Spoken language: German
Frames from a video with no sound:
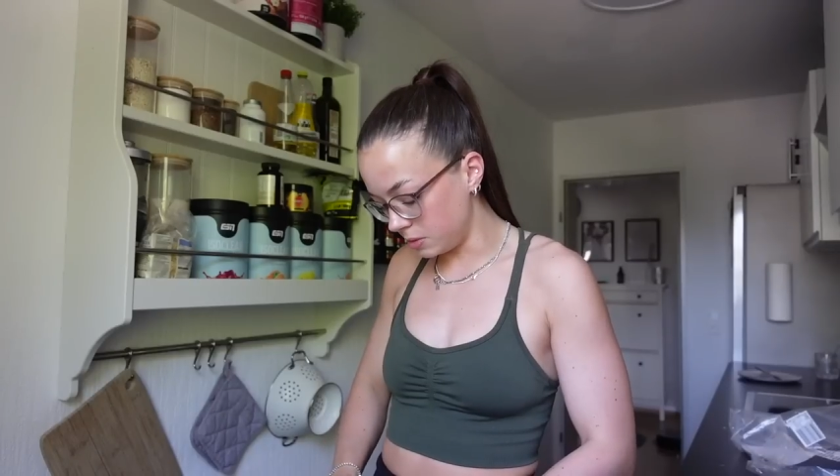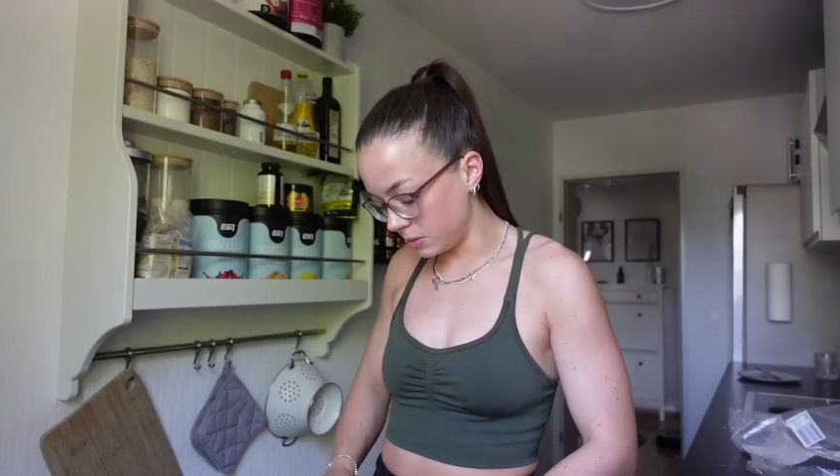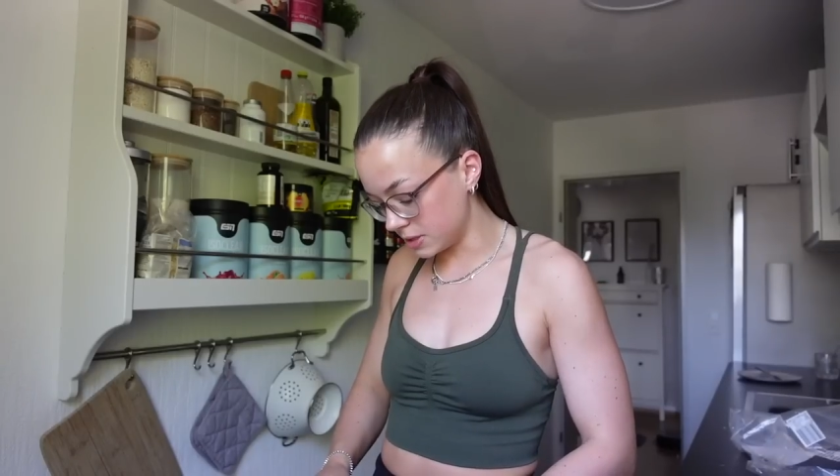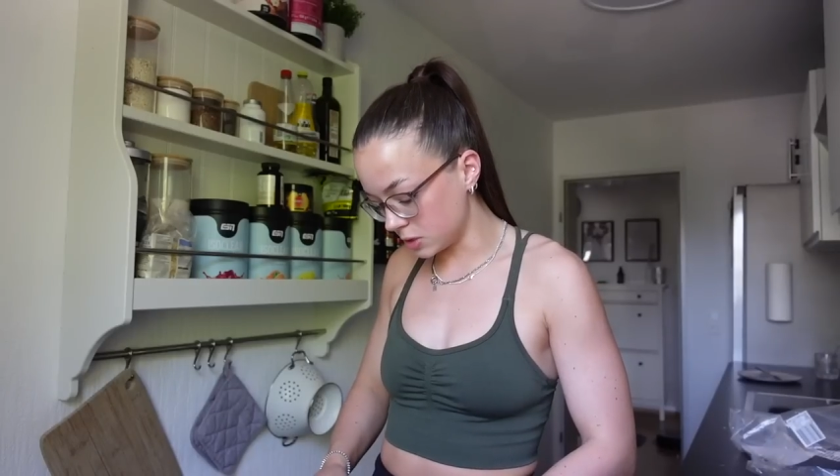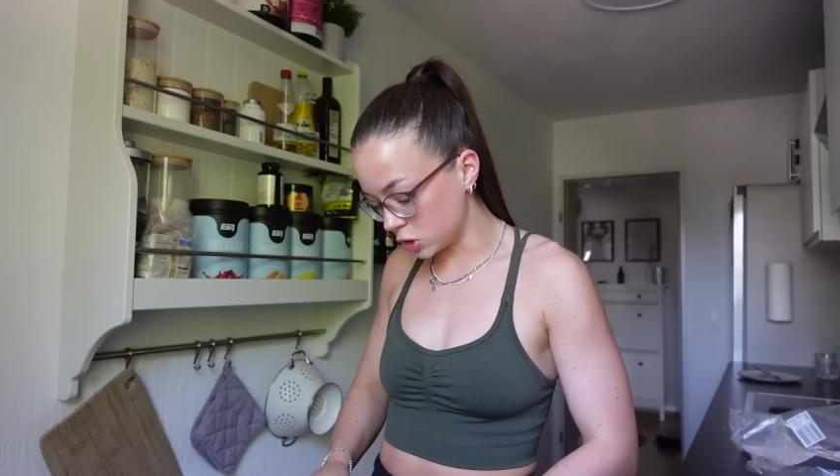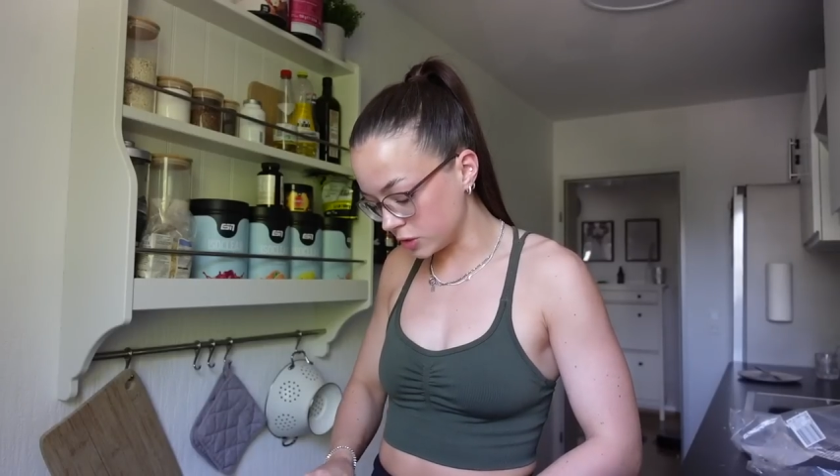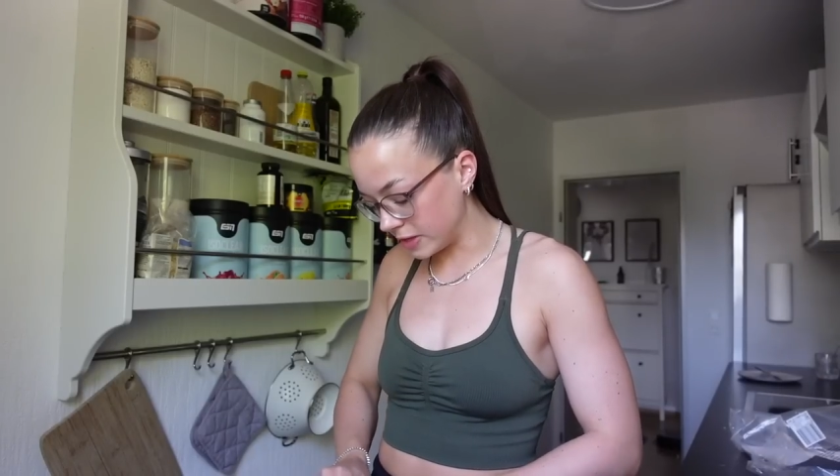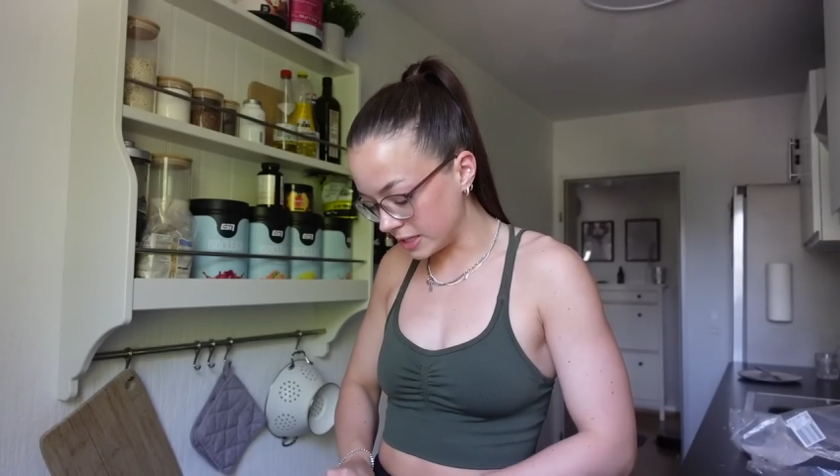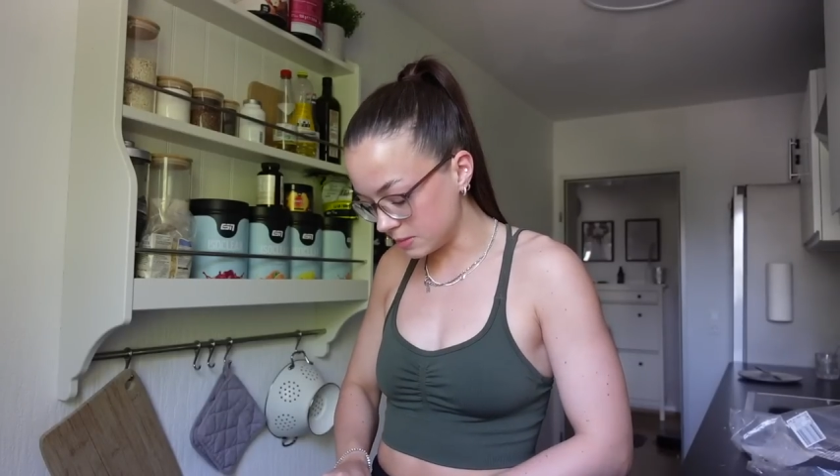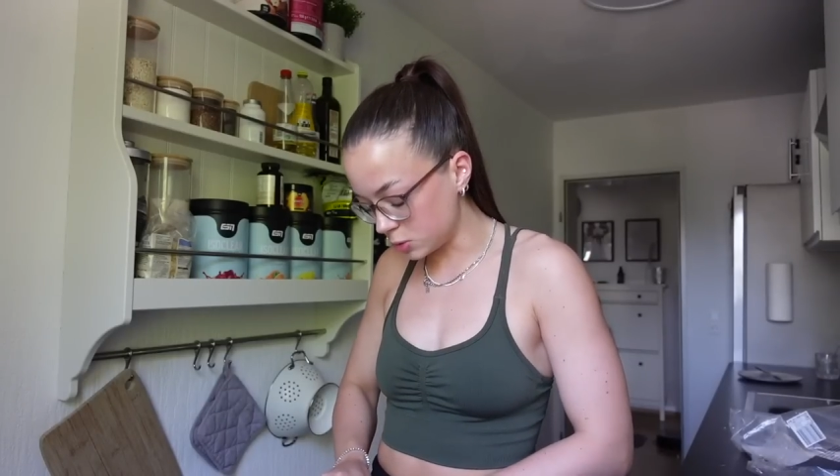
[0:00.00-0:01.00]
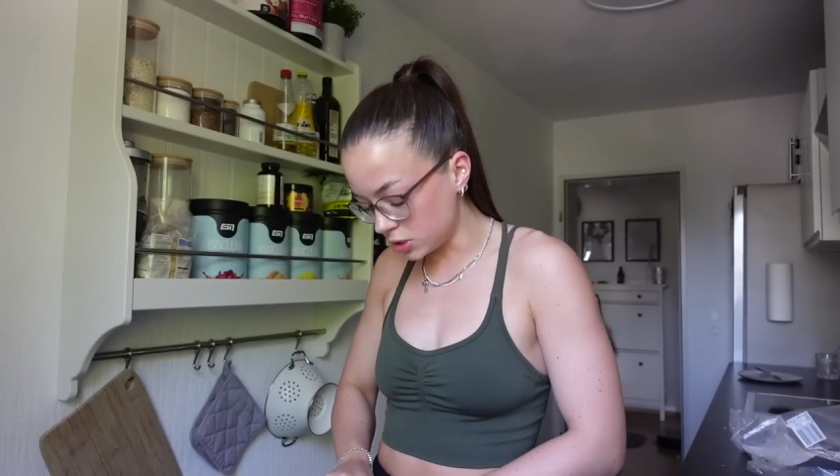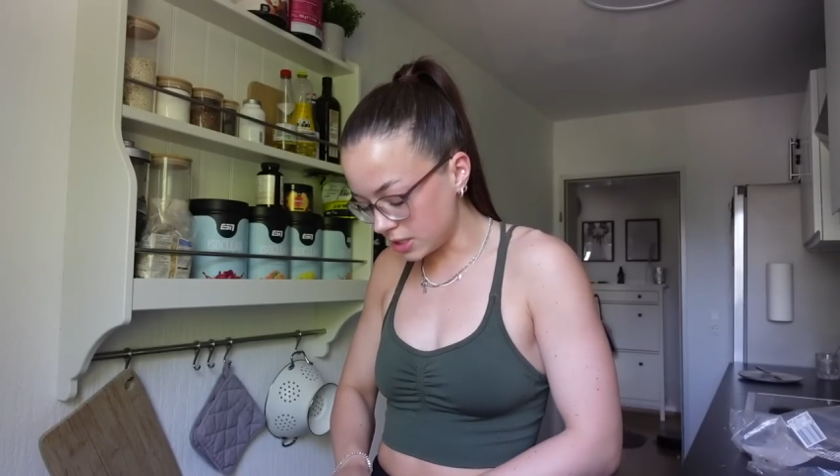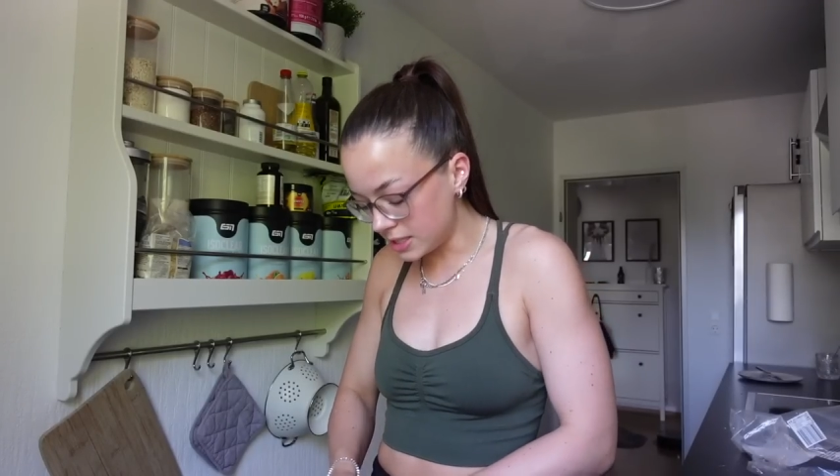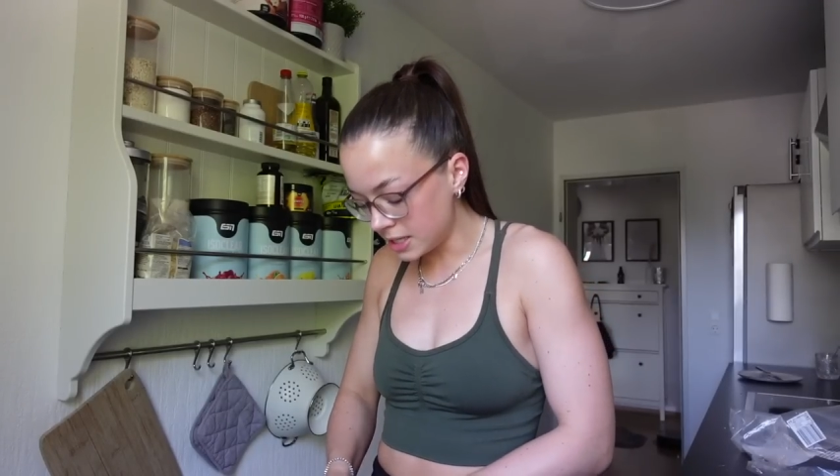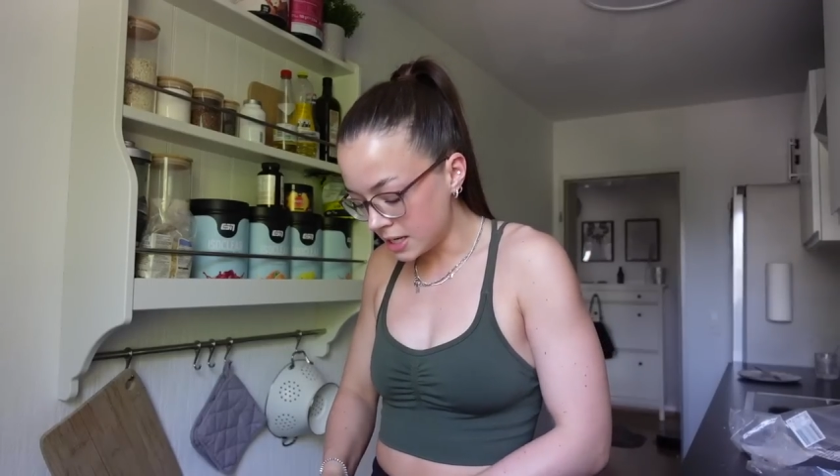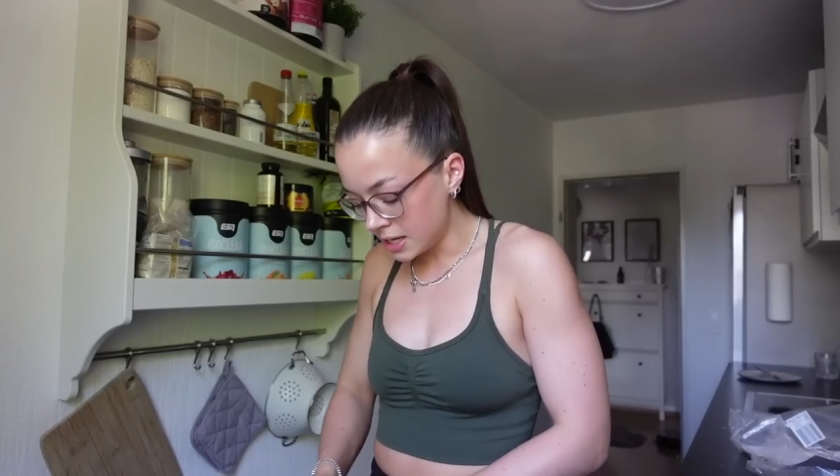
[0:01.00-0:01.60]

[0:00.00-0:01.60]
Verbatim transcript: die mir jetzt in schwarz bestellt,